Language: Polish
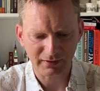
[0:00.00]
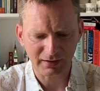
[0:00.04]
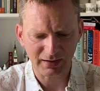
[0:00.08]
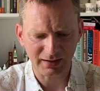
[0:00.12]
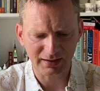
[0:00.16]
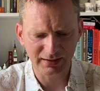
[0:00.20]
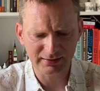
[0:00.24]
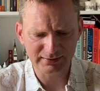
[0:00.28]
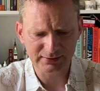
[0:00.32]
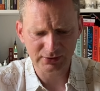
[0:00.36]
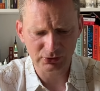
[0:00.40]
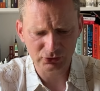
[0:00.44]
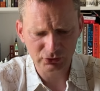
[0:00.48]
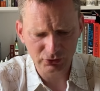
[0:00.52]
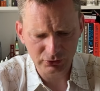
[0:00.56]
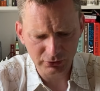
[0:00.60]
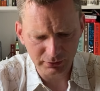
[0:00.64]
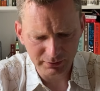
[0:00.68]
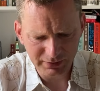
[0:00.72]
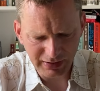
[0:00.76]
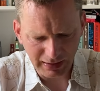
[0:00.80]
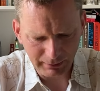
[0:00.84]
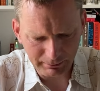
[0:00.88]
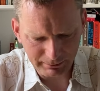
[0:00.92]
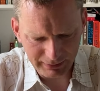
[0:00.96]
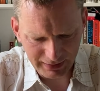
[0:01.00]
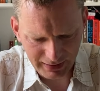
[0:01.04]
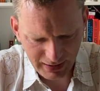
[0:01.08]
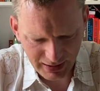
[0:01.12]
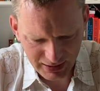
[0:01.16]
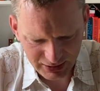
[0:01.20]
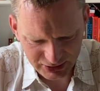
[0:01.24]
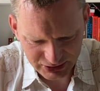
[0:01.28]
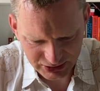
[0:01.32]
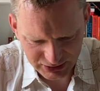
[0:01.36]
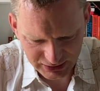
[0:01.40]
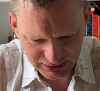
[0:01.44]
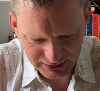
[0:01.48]
Jest to Trub na
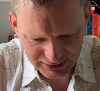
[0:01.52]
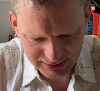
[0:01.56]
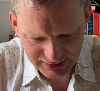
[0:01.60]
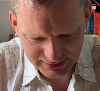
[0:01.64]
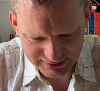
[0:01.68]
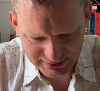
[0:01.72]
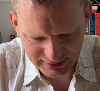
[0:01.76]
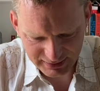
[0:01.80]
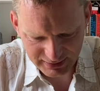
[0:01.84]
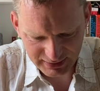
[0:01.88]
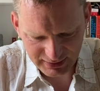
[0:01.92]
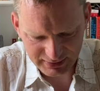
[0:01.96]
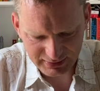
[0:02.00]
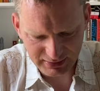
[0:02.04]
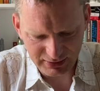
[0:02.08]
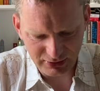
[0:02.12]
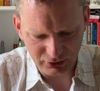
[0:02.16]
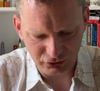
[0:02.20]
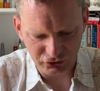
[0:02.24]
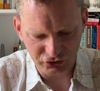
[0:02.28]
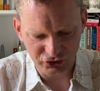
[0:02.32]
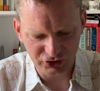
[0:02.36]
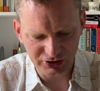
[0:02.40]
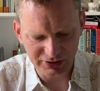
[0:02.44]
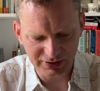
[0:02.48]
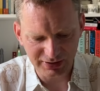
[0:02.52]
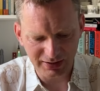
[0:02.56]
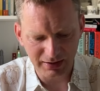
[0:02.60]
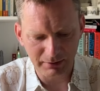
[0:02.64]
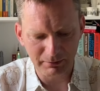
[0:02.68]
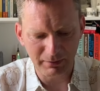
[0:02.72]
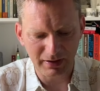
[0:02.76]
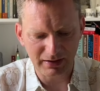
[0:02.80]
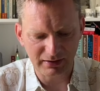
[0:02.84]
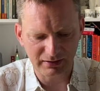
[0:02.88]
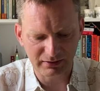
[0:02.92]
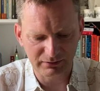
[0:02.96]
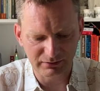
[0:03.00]
plaży, inne sekrety rodzinne,
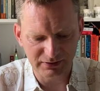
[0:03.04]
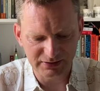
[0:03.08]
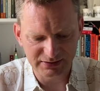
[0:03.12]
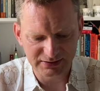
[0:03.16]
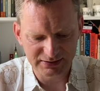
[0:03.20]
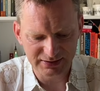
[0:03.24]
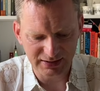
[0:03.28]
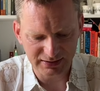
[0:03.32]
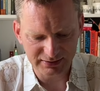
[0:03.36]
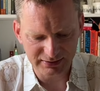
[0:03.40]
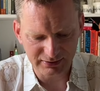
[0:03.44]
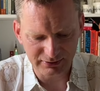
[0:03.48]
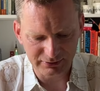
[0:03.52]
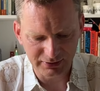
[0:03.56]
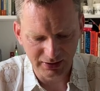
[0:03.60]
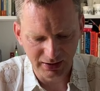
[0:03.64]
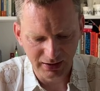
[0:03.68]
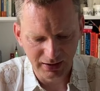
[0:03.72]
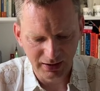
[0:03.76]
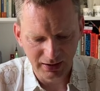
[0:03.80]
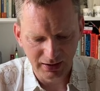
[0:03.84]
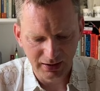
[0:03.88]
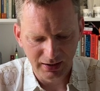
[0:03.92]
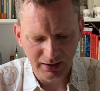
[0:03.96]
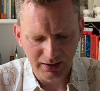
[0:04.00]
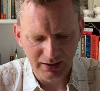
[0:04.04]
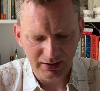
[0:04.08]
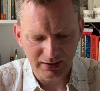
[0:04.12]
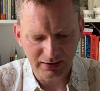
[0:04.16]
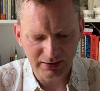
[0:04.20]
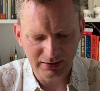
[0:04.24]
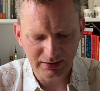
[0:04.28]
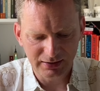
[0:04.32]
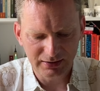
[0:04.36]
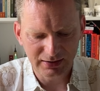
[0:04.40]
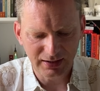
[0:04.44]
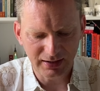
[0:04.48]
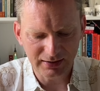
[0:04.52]
Martwy sezon
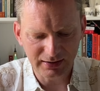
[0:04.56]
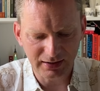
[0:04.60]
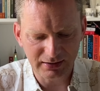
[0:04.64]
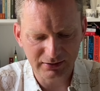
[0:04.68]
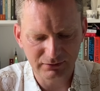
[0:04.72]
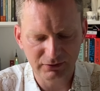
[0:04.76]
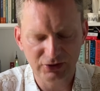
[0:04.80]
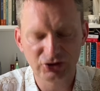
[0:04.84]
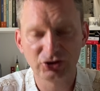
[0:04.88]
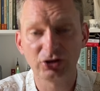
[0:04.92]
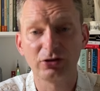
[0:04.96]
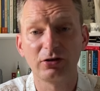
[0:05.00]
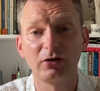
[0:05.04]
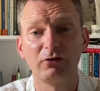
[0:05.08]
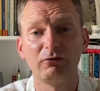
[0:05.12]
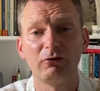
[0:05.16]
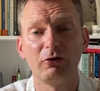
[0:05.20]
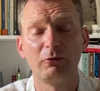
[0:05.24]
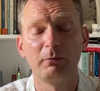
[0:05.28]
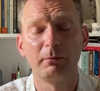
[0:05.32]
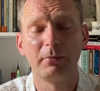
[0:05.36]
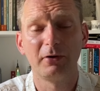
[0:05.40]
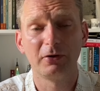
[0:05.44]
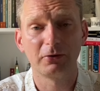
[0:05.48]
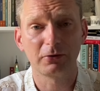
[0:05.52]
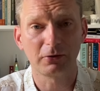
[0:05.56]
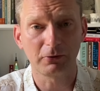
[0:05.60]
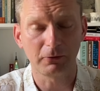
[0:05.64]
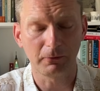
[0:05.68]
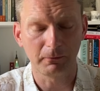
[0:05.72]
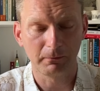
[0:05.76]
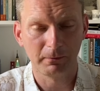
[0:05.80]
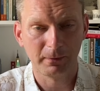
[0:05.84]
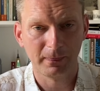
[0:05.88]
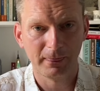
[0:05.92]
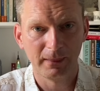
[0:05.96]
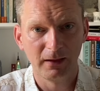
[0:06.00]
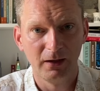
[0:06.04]
i idę nad wieczorową porą.
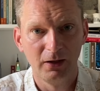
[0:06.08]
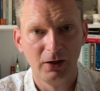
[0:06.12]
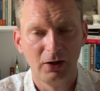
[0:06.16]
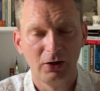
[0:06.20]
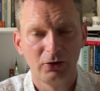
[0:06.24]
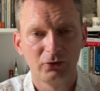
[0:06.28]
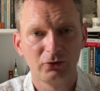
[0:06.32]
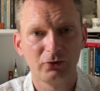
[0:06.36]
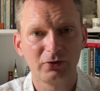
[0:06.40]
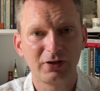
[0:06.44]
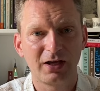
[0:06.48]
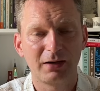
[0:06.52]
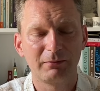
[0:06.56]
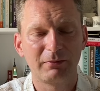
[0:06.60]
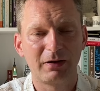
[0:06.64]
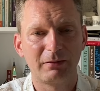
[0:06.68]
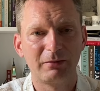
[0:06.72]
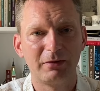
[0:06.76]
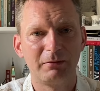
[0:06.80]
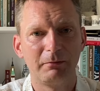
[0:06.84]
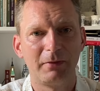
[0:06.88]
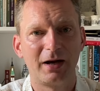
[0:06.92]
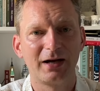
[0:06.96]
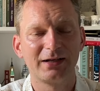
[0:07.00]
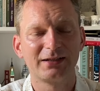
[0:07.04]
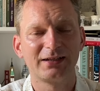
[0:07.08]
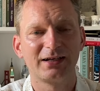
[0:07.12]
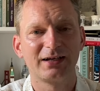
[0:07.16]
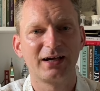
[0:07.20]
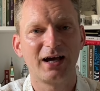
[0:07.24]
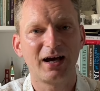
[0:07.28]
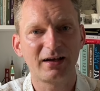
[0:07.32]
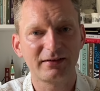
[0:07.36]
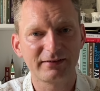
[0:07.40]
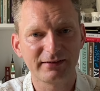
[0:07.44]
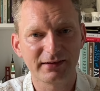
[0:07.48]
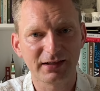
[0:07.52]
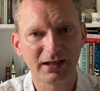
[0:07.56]
Tutaj mamy Magdę
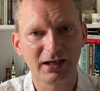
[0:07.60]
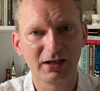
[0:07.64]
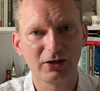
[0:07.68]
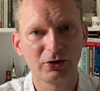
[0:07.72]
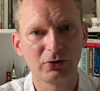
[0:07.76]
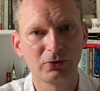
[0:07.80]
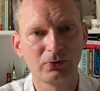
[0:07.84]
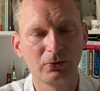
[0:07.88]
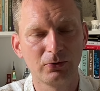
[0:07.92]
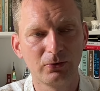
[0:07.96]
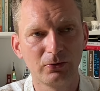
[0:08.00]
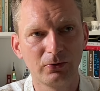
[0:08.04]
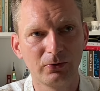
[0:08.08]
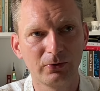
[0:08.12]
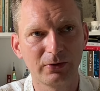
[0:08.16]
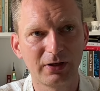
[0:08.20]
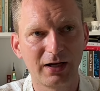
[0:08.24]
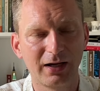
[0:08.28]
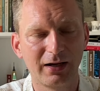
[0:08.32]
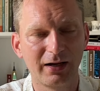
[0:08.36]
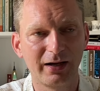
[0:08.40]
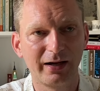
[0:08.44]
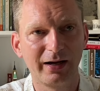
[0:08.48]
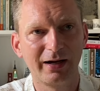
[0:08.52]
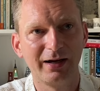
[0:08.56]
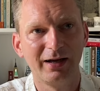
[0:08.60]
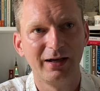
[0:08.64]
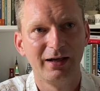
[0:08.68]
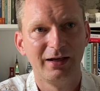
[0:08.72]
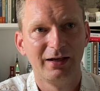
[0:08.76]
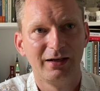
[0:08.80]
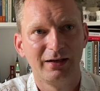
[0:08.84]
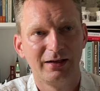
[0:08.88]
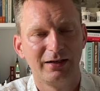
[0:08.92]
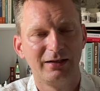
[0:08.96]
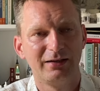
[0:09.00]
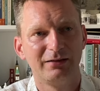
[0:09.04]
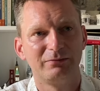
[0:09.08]
Garstkę, która
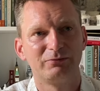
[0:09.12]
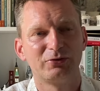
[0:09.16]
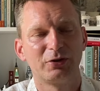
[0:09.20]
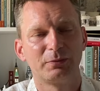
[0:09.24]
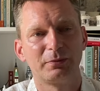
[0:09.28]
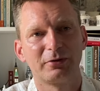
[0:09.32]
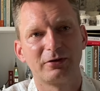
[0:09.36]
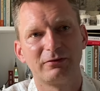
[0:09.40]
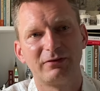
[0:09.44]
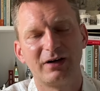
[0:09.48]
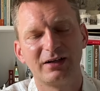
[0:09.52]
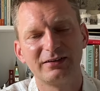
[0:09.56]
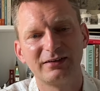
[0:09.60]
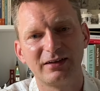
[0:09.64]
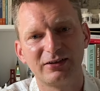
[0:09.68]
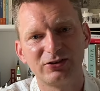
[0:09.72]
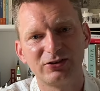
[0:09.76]
e, przeprowadza